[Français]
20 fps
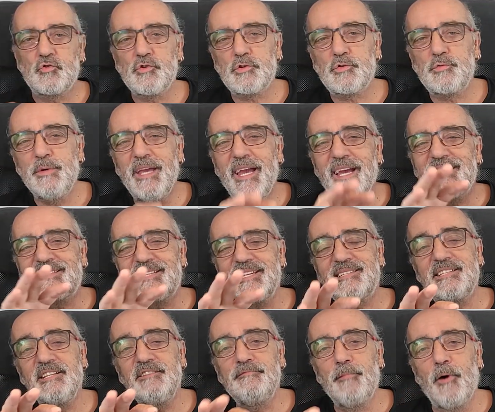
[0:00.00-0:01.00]
Je suis
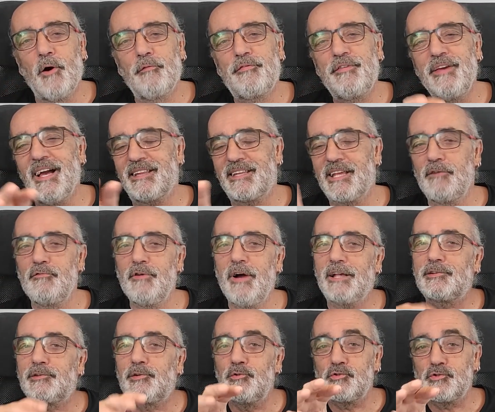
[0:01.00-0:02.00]
excessivement fier d'avoir
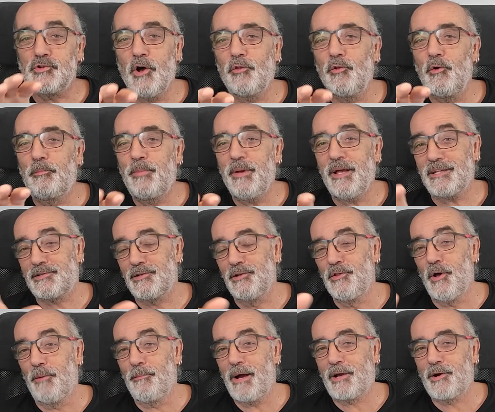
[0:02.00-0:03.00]
ce genre de personnes
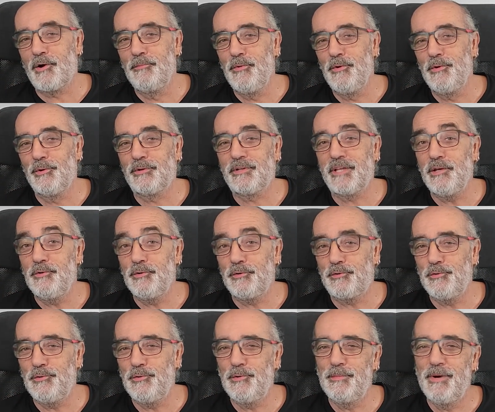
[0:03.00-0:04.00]
dans ma communauté
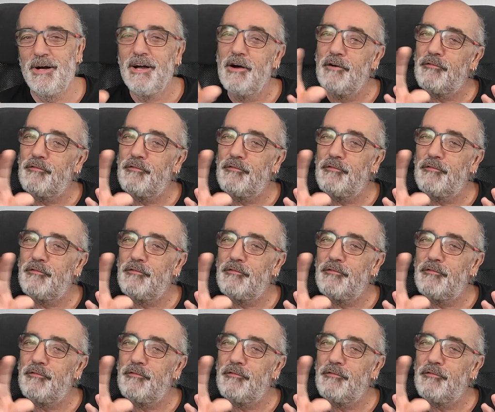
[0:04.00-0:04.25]
YouTube.